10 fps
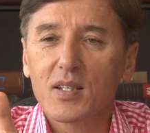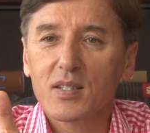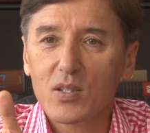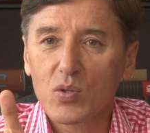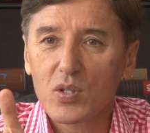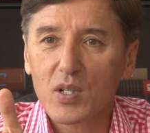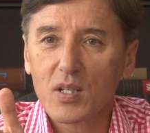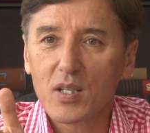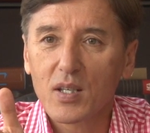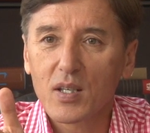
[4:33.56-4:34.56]
с одной
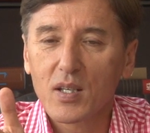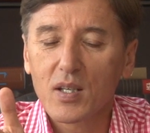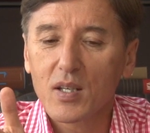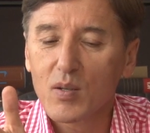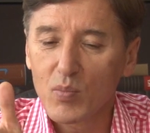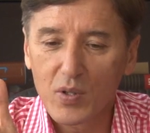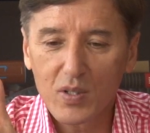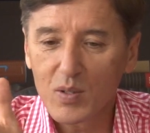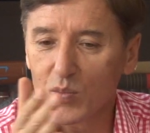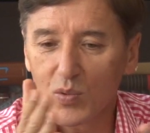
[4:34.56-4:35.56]
стороны.
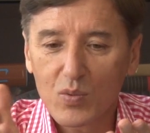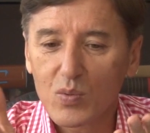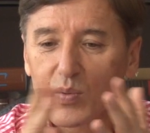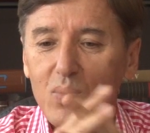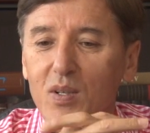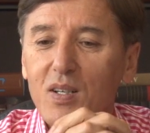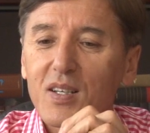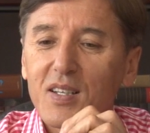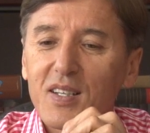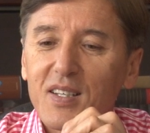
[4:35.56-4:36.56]
Поэтому
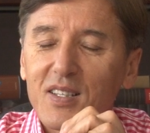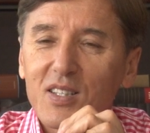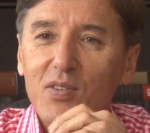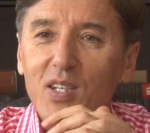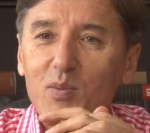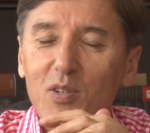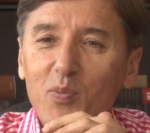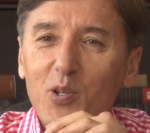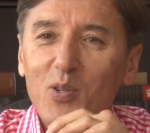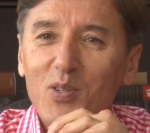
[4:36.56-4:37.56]
двигаемся
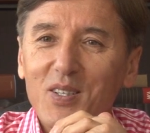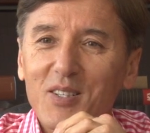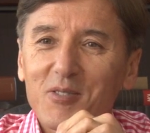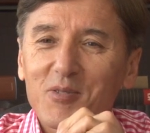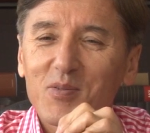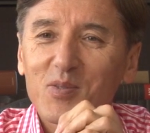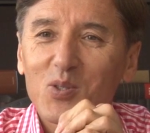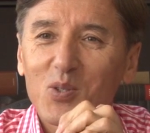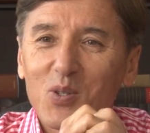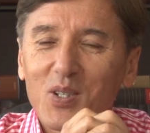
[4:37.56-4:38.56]
вперед,
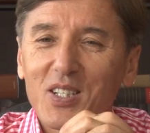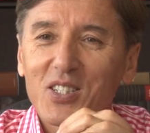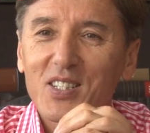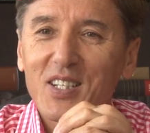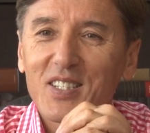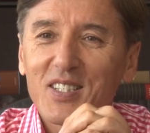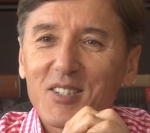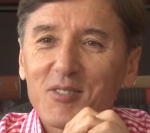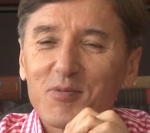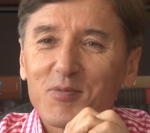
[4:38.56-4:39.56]
все только начинается.
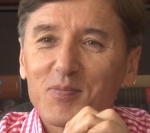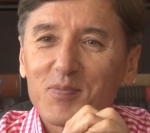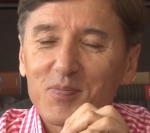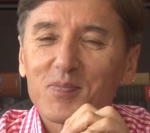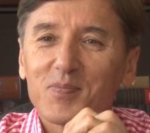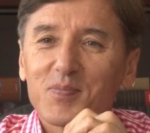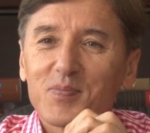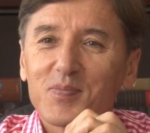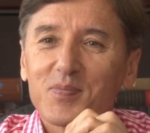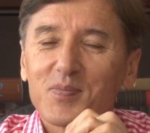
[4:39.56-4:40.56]
Ну,
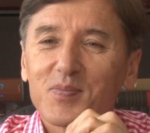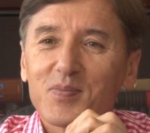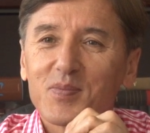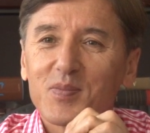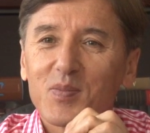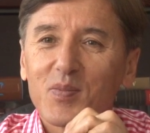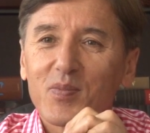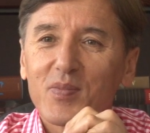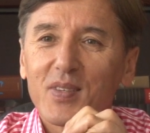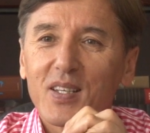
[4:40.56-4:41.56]
кто возглавит
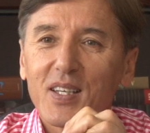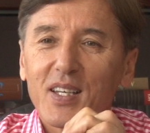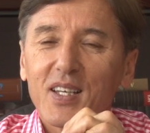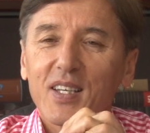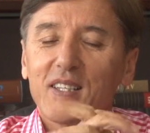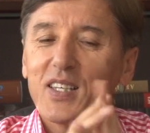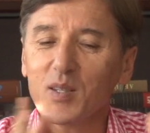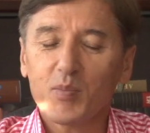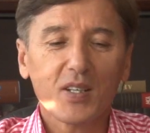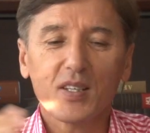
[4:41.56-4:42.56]
ее пока... Ну, нет,
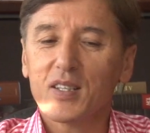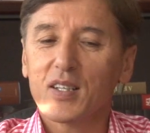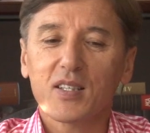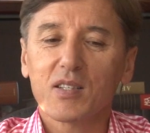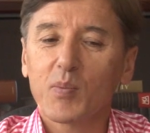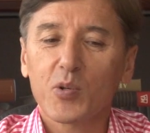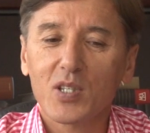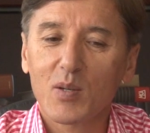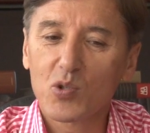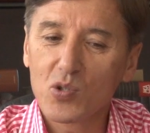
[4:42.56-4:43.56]
мы этот вопрос
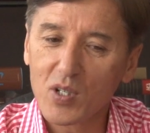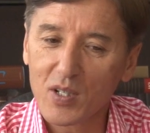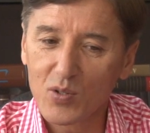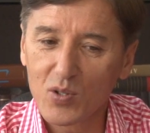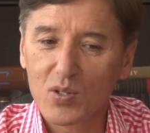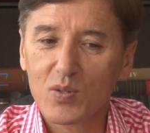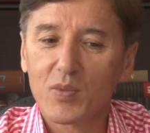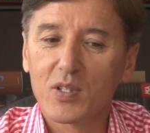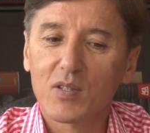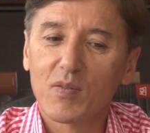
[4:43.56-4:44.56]
не обсуждали, то есть
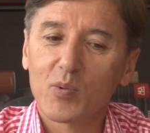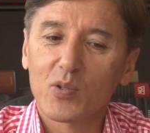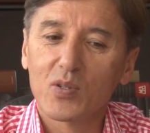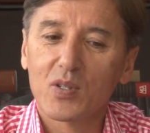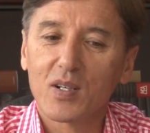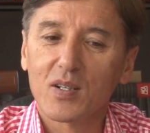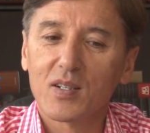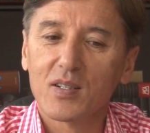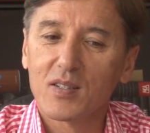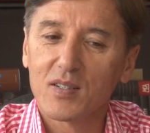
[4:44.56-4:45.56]
мы этот вопрос так,
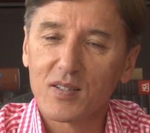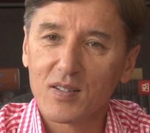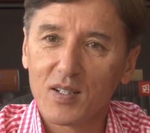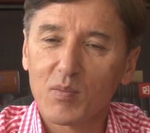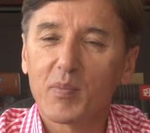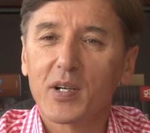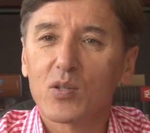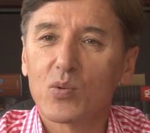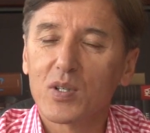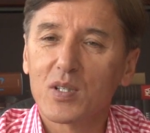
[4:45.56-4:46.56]
как бы мораторий